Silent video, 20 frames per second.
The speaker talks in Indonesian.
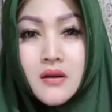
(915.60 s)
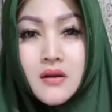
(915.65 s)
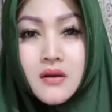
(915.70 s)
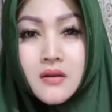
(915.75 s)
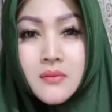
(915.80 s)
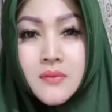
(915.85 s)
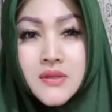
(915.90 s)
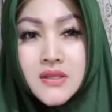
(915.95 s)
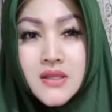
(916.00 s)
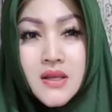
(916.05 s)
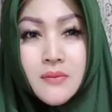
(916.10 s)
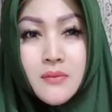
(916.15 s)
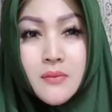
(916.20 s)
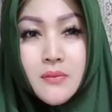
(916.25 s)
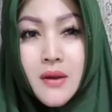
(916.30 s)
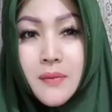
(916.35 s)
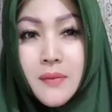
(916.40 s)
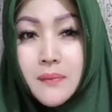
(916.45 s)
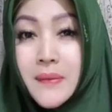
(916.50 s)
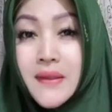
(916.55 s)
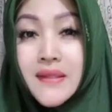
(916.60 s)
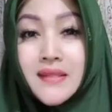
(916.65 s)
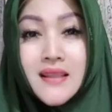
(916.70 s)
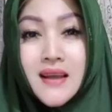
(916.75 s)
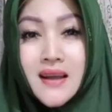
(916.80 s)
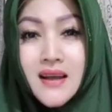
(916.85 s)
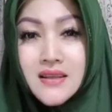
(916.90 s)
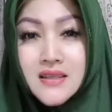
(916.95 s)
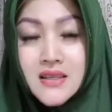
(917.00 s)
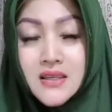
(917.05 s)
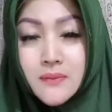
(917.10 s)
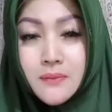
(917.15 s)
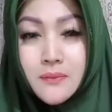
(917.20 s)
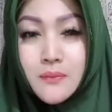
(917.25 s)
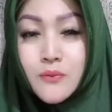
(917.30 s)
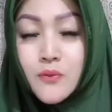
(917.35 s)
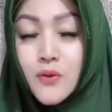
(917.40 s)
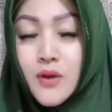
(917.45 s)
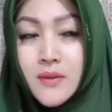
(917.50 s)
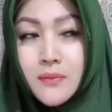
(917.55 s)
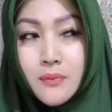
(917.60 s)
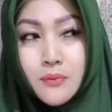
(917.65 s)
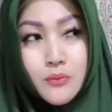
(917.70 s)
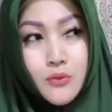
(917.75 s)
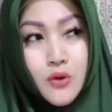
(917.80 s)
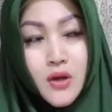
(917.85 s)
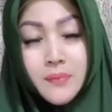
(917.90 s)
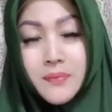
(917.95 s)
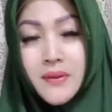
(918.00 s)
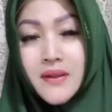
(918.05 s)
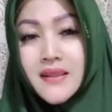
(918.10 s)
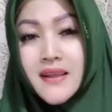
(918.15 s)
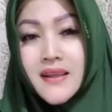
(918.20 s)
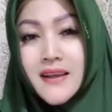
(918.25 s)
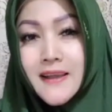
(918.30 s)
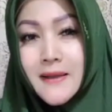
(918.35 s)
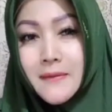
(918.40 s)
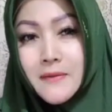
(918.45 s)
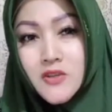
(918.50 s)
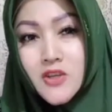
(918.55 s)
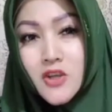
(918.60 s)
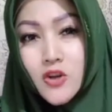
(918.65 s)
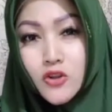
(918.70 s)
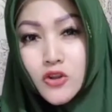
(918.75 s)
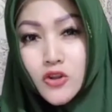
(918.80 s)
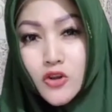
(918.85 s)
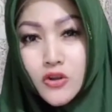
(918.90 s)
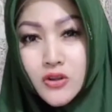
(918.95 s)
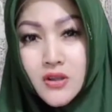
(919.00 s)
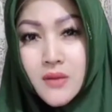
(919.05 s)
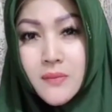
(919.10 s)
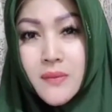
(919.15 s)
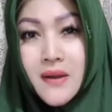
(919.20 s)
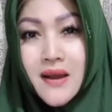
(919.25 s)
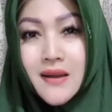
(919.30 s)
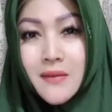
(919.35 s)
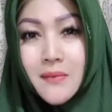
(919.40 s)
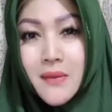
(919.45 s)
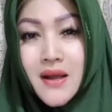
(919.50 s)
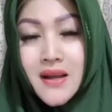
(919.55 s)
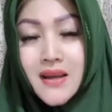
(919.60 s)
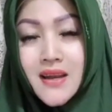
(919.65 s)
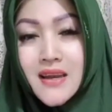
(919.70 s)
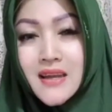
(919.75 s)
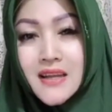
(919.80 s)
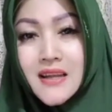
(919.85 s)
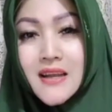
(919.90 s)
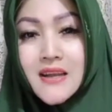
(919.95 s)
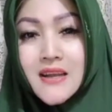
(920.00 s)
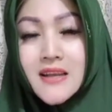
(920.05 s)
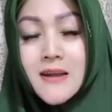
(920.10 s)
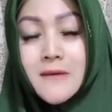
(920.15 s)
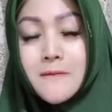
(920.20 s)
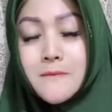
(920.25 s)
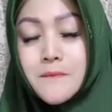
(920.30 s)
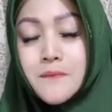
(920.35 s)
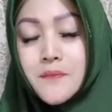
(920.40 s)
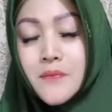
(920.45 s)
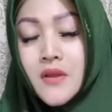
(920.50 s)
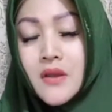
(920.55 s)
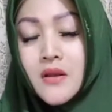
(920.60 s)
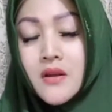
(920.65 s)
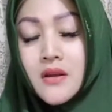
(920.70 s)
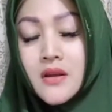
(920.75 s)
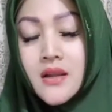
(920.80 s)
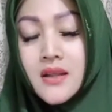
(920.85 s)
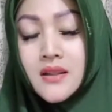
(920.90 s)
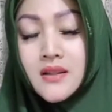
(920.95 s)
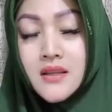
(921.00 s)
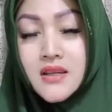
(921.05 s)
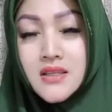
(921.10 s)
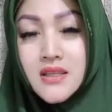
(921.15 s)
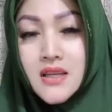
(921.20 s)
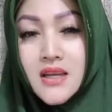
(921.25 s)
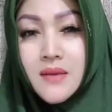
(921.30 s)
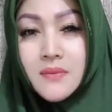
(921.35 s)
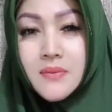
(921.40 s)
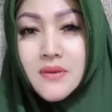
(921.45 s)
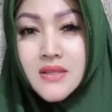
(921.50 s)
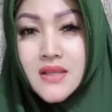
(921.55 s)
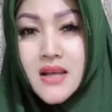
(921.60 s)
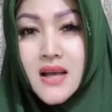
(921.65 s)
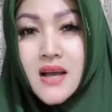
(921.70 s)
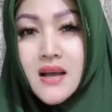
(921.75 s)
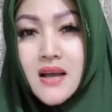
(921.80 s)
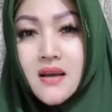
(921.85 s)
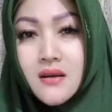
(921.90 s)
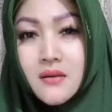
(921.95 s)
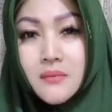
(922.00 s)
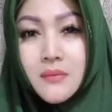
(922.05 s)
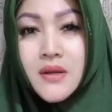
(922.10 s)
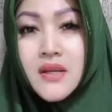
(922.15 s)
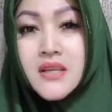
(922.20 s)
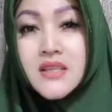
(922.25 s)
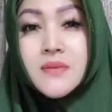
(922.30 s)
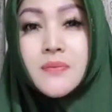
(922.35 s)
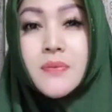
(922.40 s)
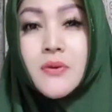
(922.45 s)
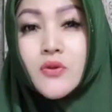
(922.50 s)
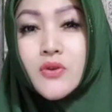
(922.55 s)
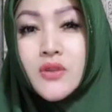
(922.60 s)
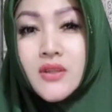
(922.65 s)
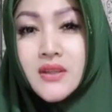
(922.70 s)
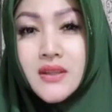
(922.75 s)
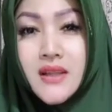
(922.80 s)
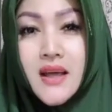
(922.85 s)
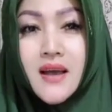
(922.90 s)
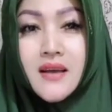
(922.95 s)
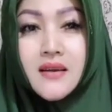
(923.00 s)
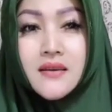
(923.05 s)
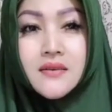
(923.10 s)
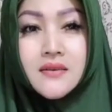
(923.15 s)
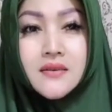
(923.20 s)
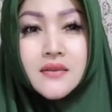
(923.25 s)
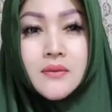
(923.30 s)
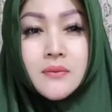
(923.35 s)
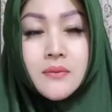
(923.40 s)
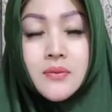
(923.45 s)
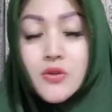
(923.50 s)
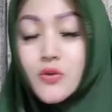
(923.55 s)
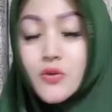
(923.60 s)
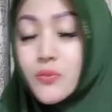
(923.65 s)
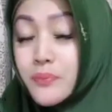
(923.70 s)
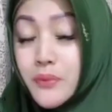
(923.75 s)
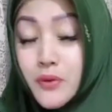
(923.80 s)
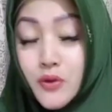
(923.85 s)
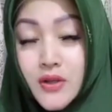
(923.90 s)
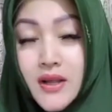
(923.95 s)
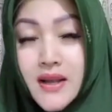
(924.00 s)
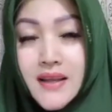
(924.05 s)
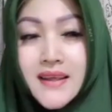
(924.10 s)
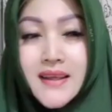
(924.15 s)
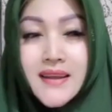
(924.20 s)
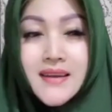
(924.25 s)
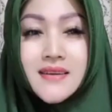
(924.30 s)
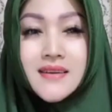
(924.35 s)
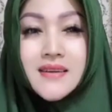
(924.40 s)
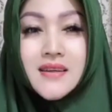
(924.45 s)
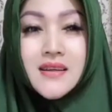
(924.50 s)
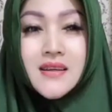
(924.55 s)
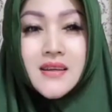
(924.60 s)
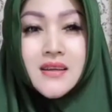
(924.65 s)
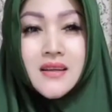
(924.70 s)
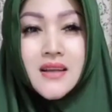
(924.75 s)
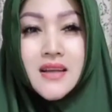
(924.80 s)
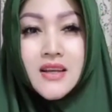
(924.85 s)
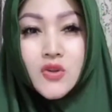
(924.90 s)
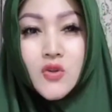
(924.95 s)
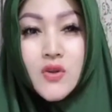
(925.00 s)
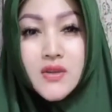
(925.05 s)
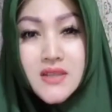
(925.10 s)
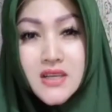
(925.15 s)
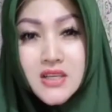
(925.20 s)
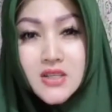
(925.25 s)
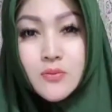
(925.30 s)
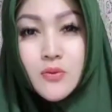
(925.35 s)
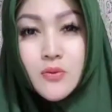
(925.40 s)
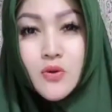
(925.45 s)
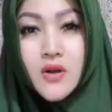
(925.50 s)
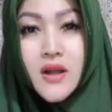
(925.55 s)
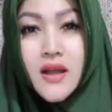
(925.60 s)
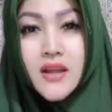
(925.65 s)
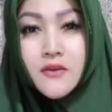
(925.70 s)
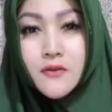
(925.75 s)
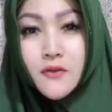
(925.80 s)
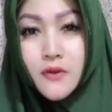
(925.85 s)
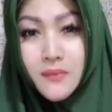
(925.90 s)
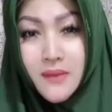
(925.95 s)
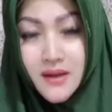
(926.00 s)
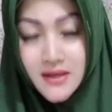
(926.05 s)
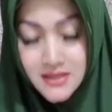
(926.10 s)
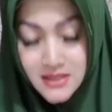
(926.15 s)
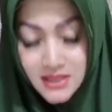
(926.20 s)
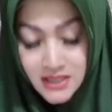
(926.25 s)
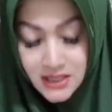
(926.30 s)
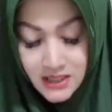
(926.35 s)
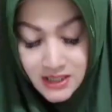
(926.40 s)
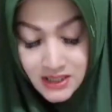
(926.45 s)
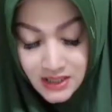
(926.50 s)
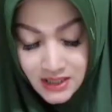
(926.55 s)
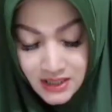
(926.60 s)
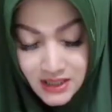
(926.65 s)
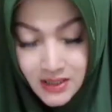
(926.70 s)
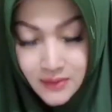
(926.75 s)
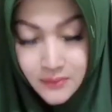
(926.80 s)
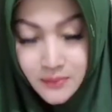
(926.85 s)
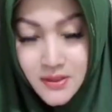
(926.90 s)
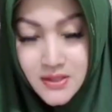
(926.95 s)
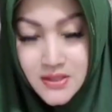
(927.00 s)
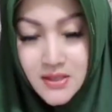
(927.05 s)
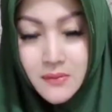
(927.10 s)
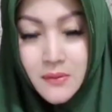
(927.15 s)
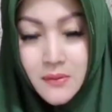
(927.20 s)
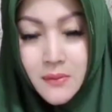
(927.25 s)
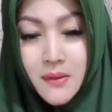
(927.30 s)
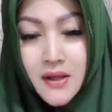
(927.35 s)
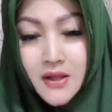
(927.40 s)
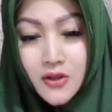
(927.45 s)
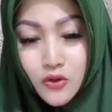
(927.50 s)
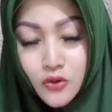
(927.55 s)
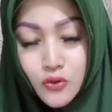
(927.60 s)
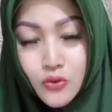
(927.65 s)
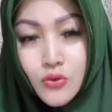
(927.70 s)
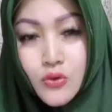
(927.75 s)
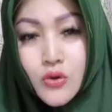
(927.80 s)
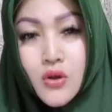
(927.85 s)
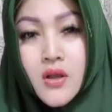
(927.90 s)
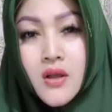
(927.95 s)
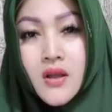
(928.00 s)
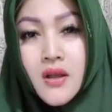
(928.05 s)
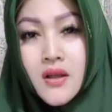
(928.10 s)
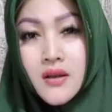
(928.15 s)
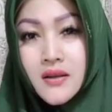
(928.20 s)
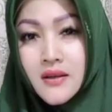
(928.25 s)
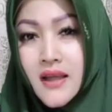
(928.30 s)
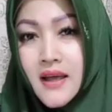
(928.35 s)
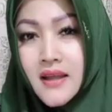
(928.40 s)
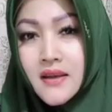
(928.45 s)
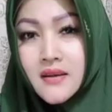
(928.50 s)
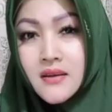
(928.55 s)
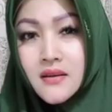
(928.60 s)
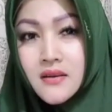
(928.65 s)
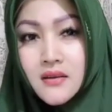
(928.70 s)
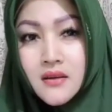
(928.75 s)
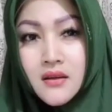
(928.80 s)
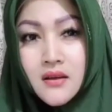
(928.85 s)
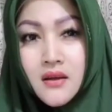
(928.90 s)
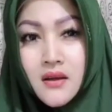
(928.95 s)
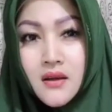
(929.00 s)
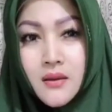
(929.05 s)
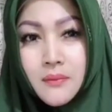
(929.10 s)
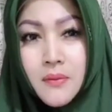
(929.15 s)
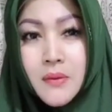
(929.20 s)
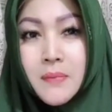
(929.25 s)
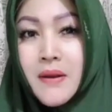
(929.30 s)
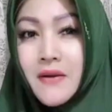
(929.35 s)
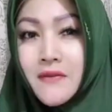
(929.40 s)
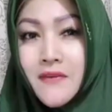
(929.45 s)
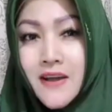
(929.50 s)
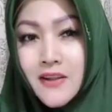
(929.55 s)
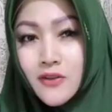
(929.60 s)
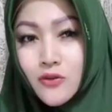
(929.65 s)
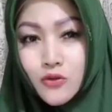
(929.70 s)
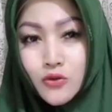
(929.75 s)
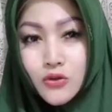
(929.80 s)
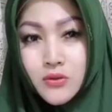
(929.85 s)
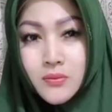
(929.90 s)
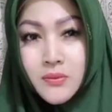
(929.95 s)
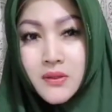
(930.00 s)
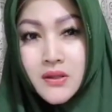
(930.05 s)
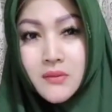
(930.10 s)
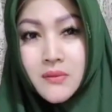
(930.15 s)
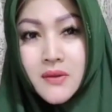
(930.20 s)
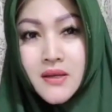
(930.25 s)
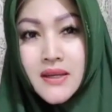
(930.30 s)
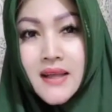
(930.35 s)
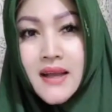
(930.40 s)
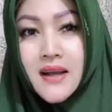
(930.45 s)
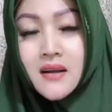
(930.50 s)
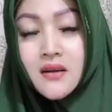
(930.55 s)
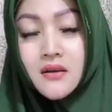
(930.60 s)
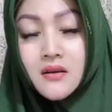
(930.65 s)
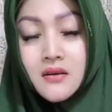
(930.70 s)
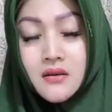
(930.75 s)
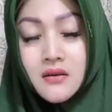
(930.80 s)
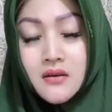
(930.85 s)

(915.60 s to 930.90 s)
e, bisa membuat pentang aja bukan bukan pentang ya maksudnya roti-roti makanan-makanan ringan yang nanti di sana bisa mengisi perut kita perut, perut kalian nah gitu aja semoga informasi ini bisa membantu dan bermanfaat untuk teman-teman yang